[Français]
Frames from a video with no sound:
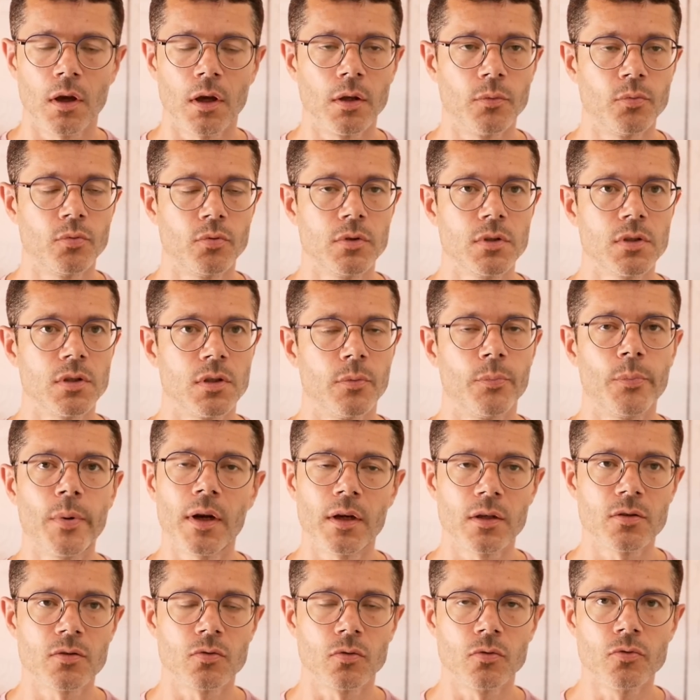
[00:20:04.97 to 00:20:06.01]
Et puis, n'est
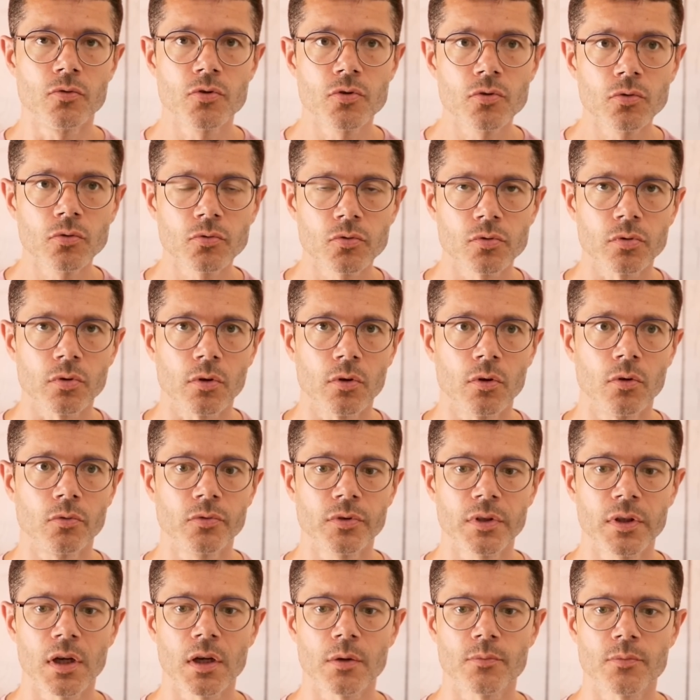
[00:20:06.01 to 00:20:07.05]
pas la solution sur le
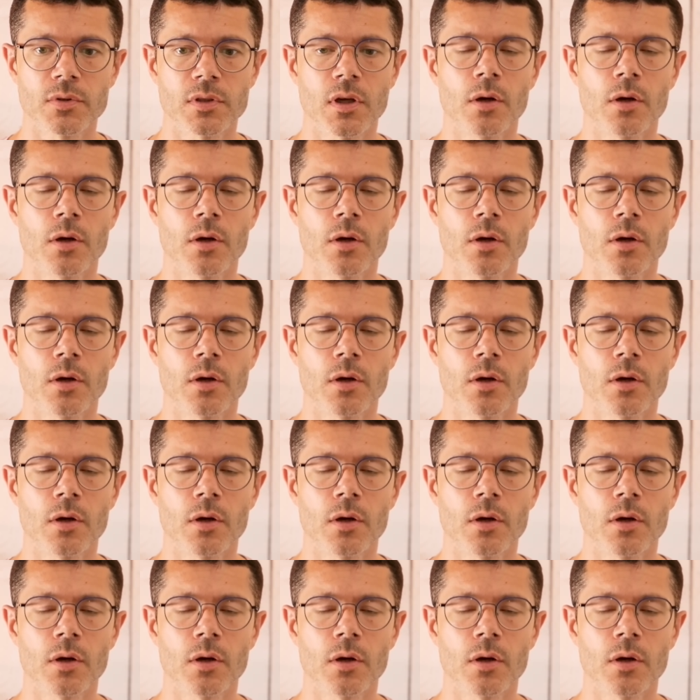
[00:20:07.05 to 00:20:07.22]
long terme.